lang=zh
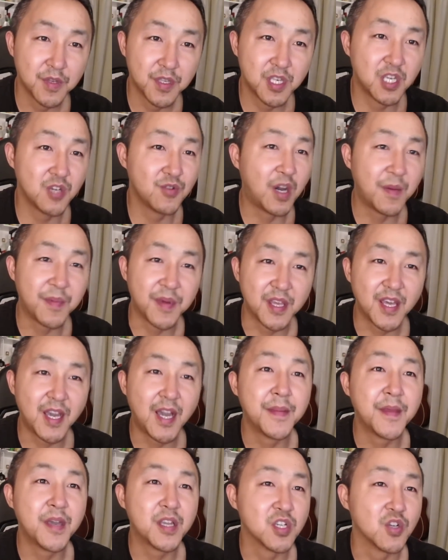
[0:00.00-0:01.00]
清华北
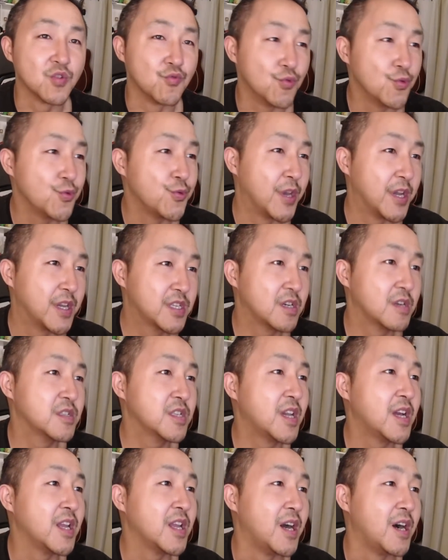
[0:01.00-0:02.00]
大那是无缘相
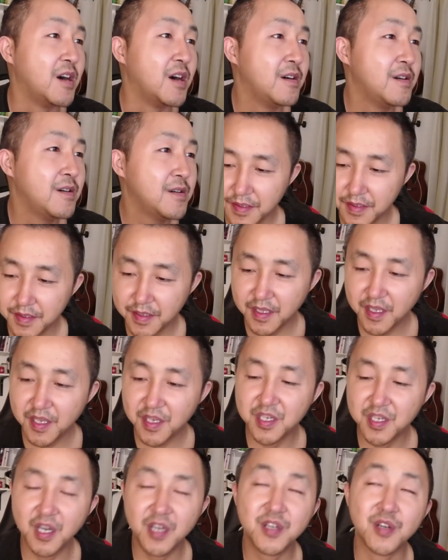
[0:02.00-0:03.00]
见了呀！你
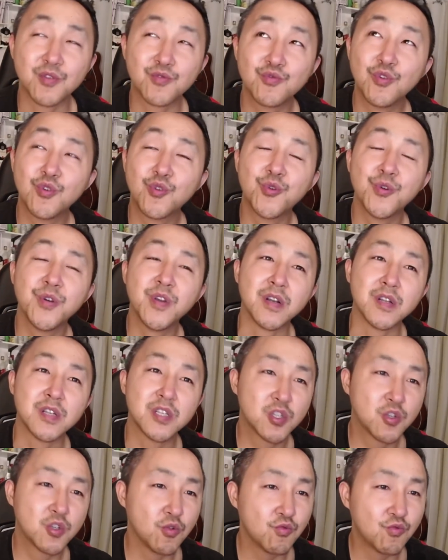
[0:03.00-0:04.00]
想想，多亏啊，
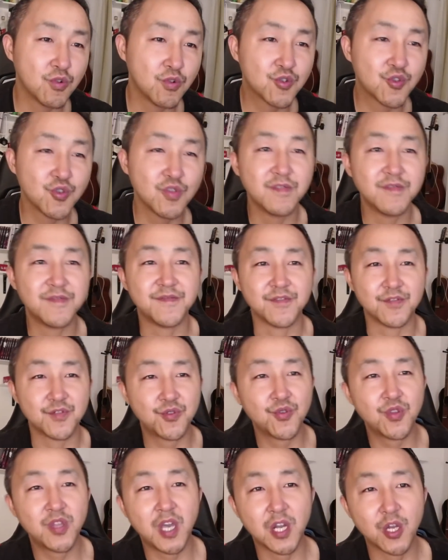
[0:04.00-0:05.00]
中国政府
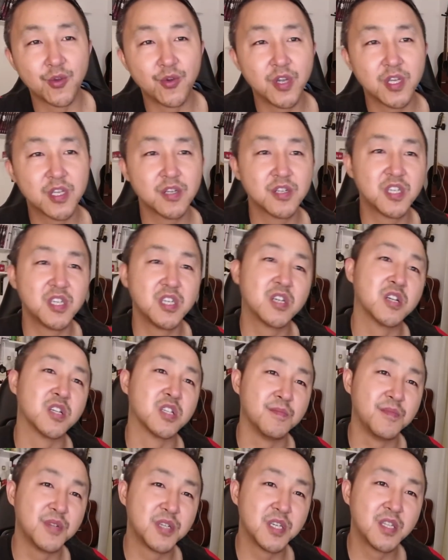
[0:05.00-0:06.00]
对待留学生是一个
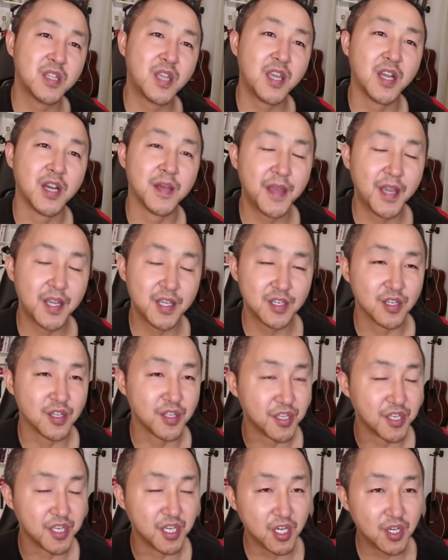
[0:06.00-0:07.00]
什么心态呀？那是
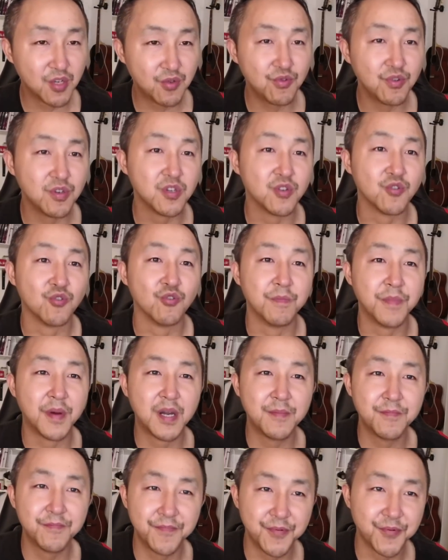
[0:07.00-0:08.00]
宁遇友
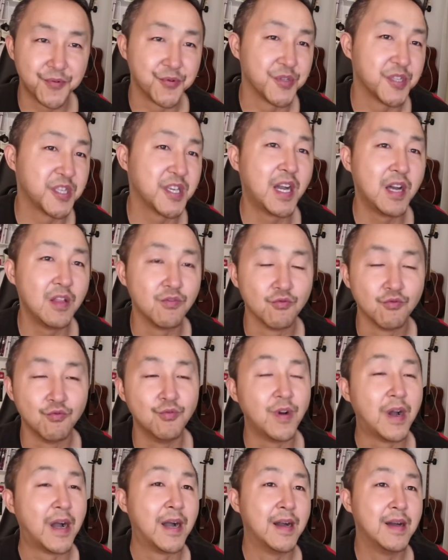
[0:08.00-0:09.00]
邦，不与家奴
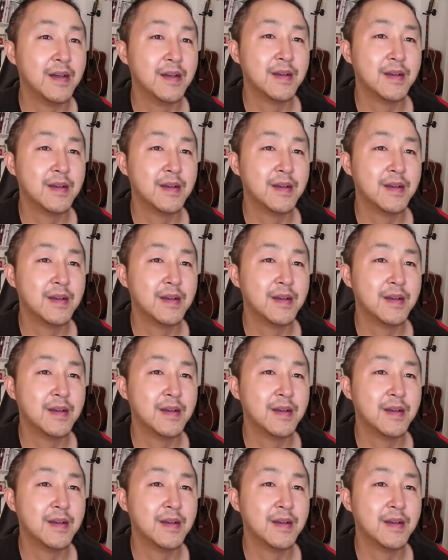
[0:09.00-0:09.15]
啊！